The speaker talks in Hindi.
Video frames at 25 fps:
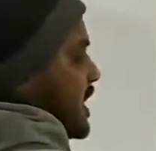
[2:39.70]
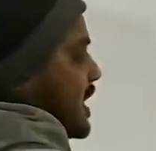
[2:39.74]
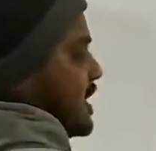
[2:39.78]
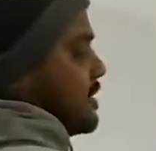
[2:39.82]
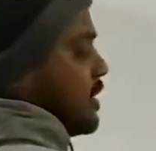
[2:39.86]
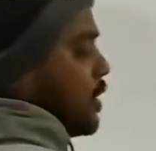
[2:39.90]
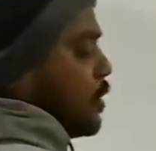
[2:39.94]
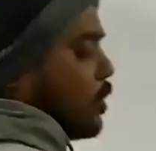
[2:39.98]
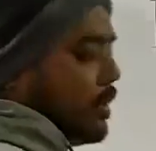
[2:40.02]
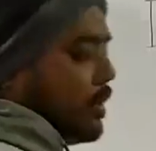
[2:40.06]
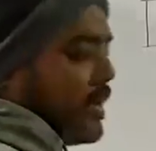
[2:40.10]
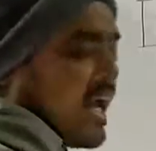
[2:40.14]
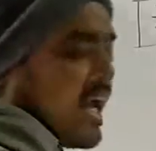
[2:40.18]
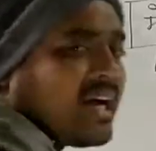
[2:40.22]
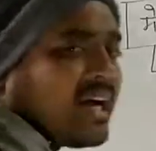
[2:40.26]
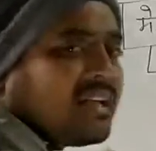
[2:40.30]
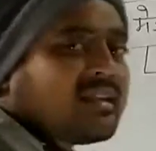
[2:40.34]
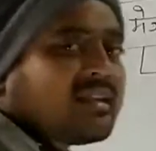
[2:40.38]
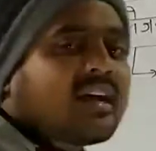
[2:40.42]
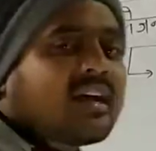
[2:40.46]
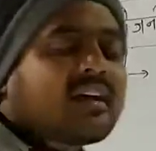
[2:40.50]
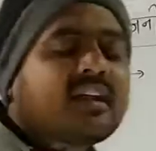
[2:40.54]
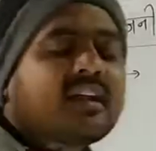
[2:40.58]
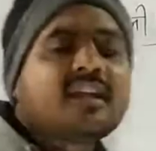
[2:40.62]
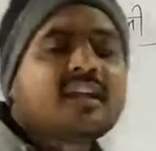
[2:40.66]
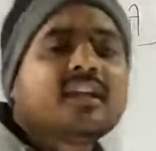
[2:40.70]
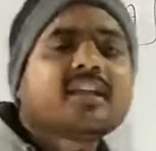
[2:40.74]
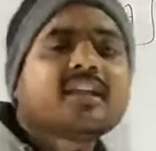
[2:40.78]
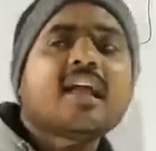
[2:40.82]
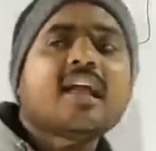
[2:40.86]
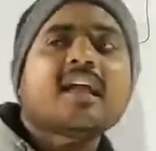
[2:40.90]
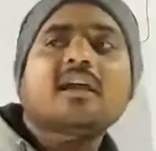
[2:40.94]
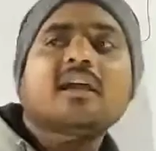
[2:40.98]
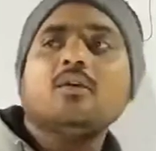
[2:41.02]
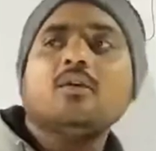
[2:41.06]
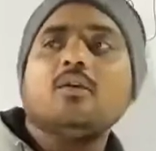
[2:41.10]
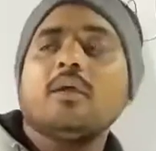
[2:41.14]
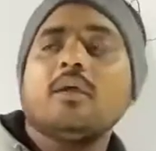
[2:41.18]
जैसे देखो याद करने के लिए
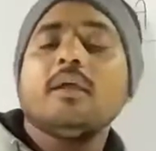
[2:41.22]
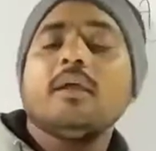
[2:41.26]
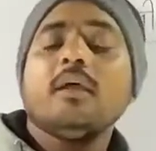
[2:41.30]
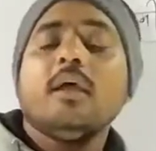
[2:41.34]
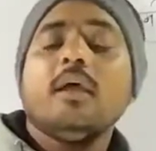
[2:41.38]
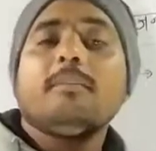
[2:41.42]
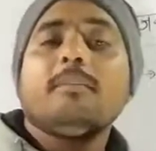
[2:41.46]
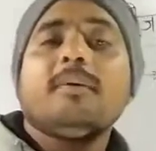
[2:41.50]
क्या करोगे